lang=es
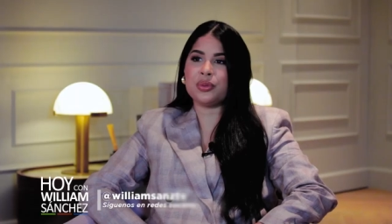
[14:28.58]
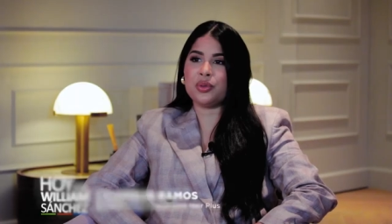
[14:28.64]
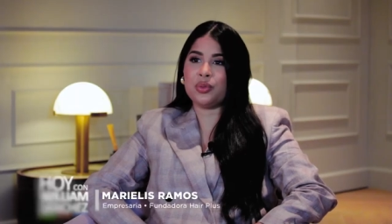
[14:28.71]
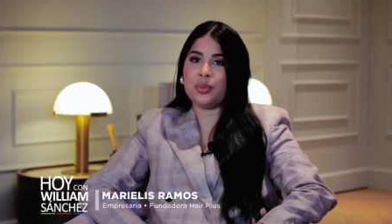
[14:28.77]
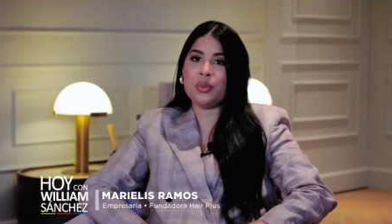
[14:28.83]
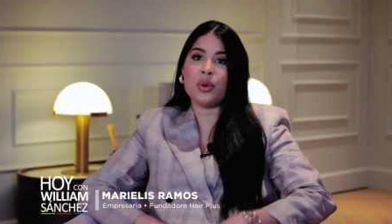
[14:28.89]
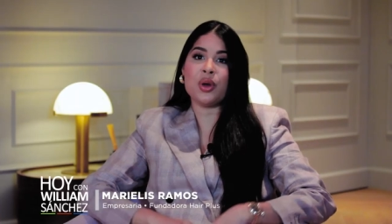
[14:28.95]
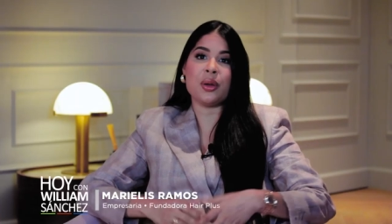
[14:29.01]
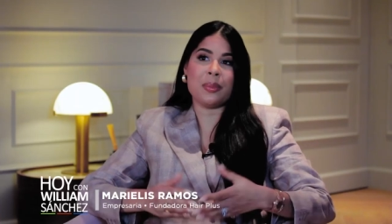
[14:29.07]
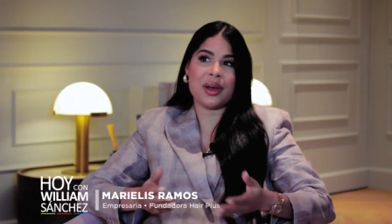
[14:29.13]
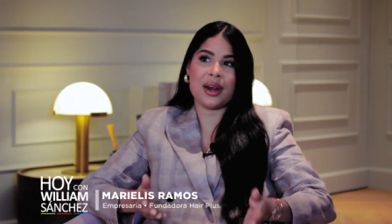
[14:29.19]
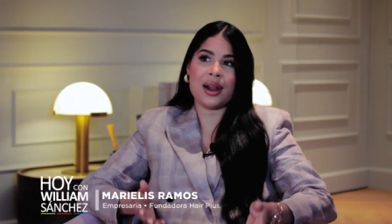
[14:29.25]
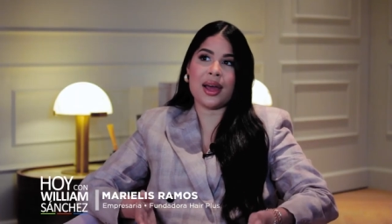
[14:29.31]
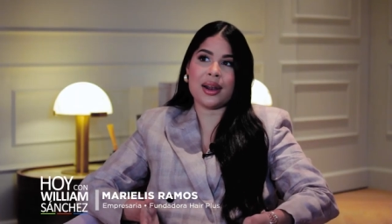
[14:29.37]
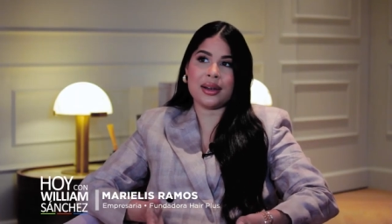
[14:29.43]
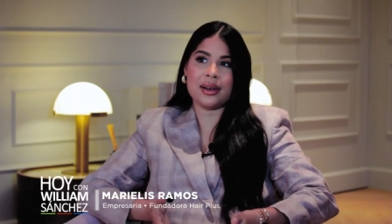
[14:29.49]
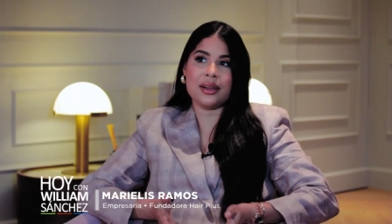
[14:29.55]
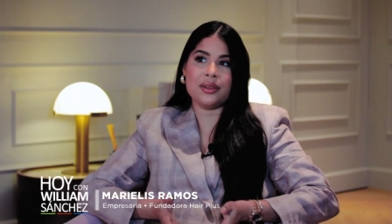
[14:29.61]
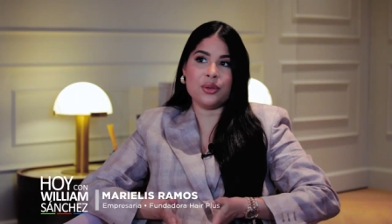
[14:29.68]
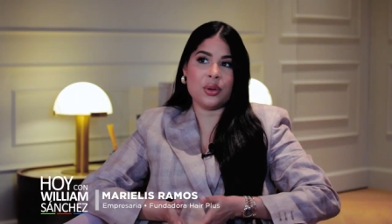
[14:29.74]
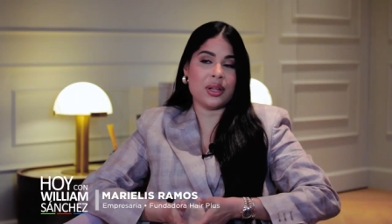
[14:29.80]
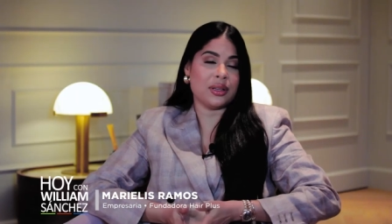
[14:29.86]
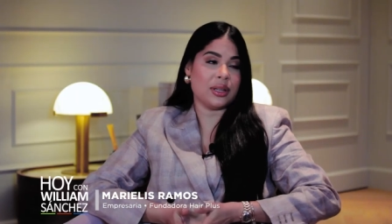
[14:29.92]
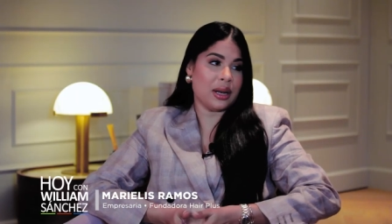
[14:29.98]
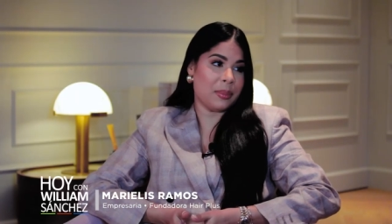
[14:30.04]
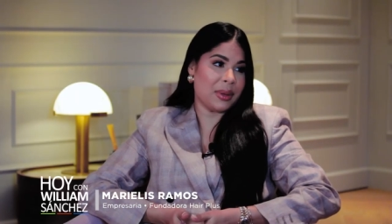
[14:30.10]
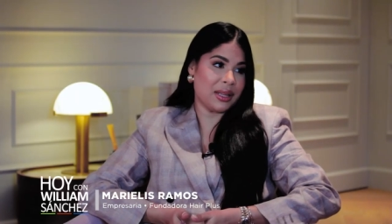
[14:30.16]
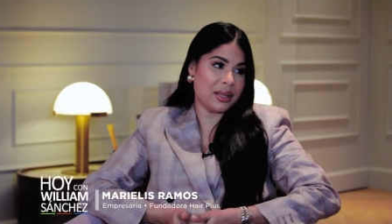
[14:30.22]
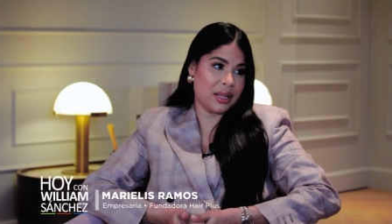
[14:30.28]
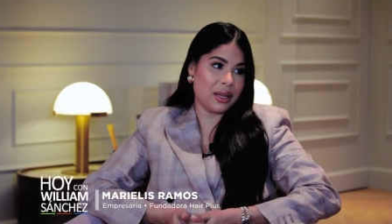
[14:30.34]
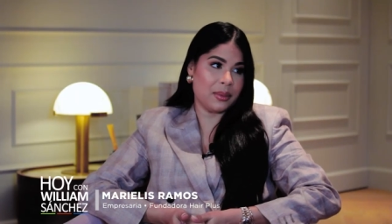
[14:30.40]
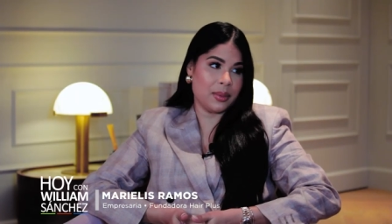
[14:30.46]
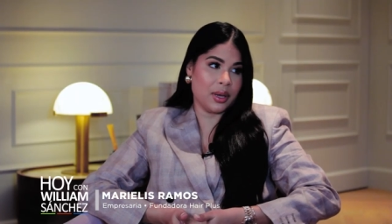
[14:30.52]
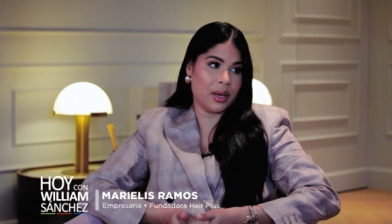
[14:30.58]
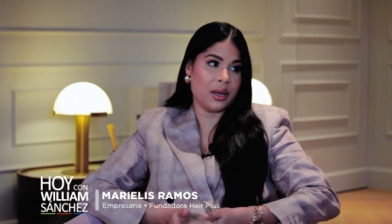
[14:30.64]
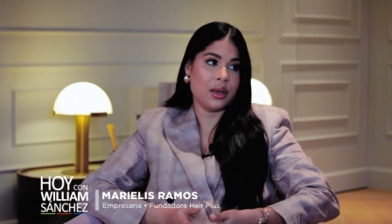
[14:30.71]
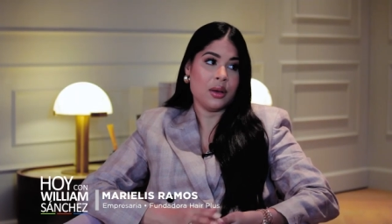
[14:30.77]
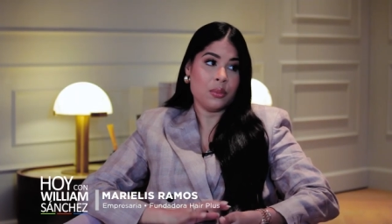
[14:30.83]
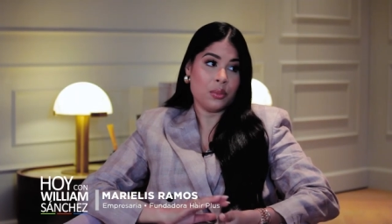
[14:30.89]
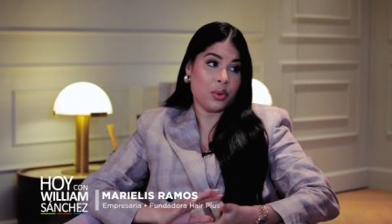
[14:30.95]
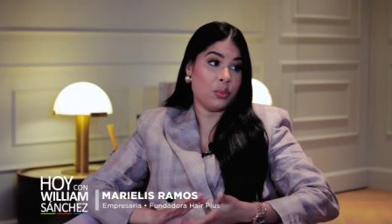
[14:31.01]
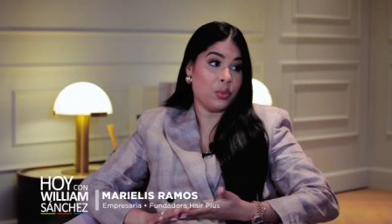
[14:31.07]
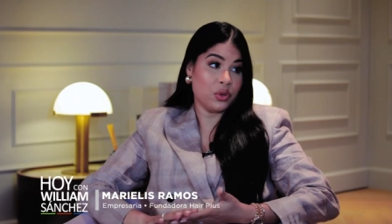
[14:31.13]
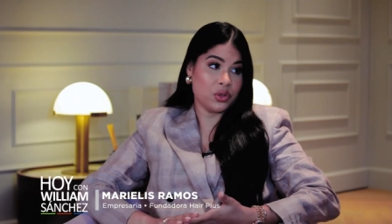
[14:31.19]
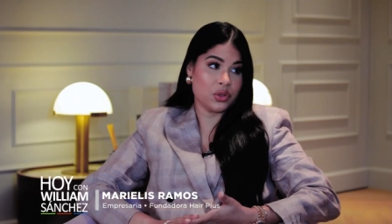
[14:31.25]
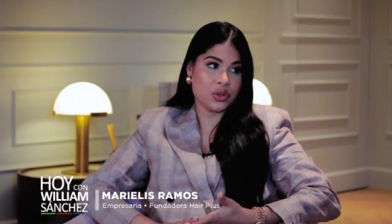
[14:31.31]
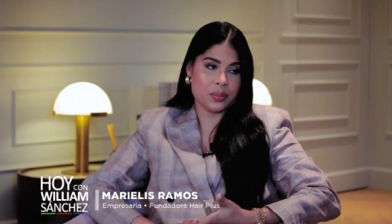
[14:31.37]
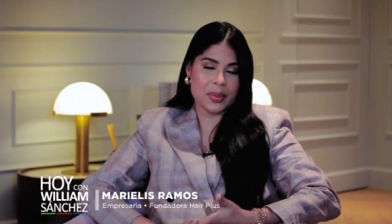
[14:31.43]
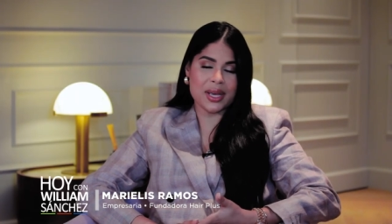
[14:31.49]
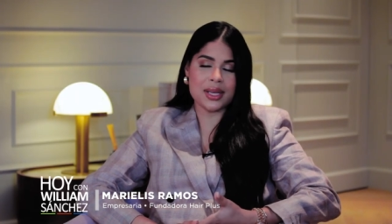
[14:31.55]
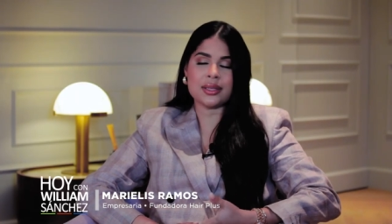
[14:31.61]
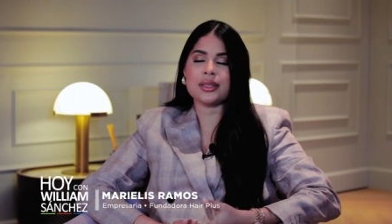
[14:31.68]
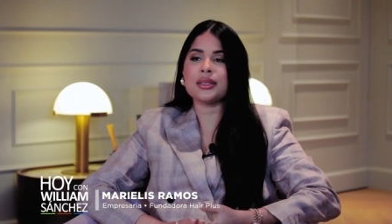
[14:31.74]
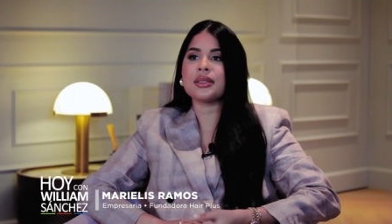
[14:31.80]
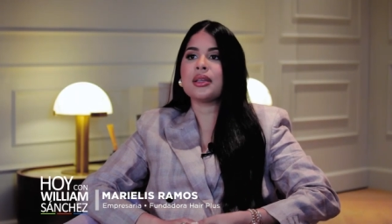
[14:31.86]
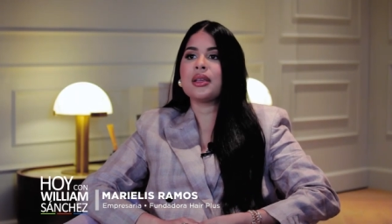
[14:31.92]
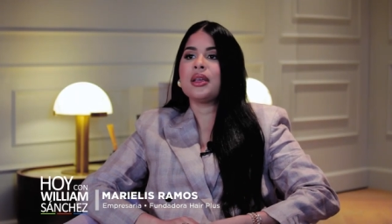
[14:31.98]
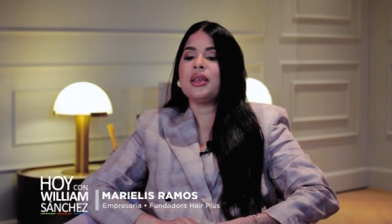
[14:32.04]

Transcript: Tuvimos que parar durante la pandemia por muchos meses.